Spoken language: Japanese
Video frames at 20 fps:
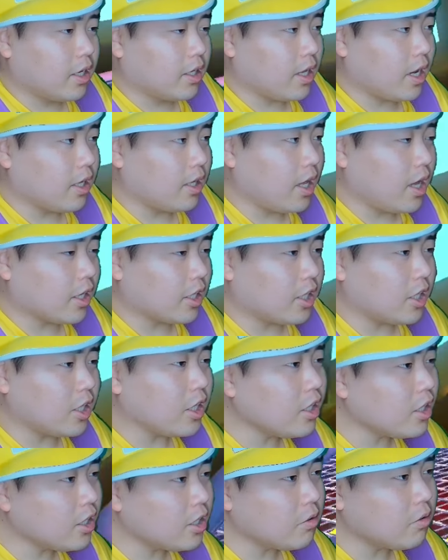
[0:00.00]
ただ、
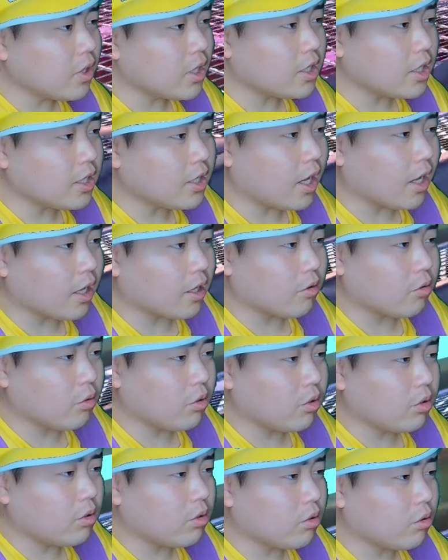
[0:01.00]
金機能が出た
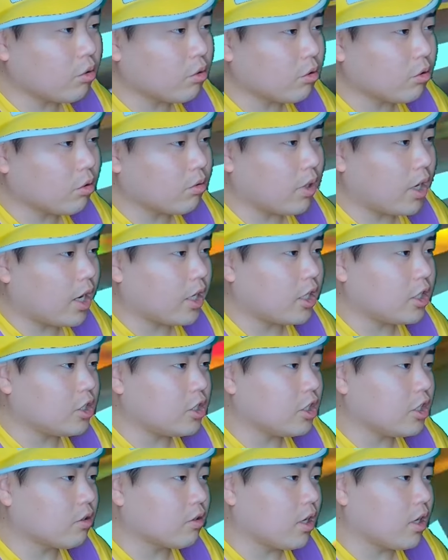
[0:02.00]
ということは、
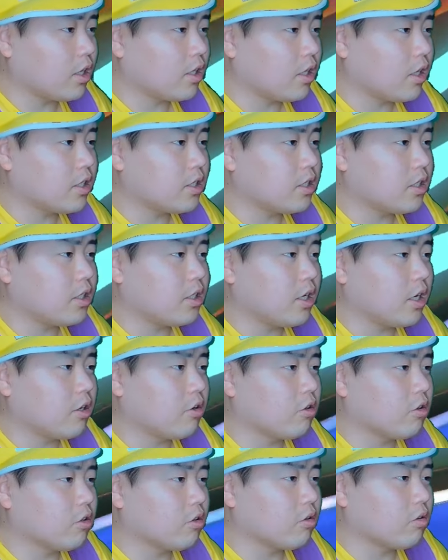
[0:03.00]
1位と離れすぎだ
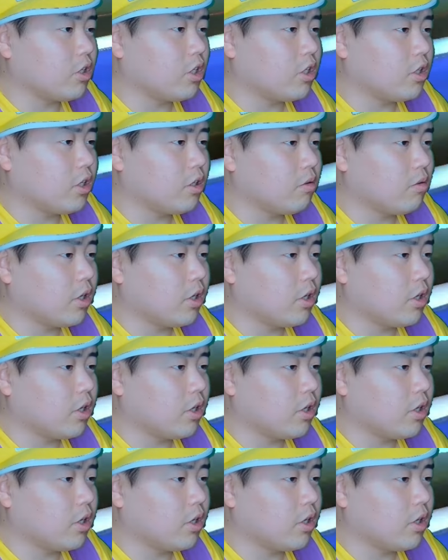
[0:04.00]
よと、任天堂が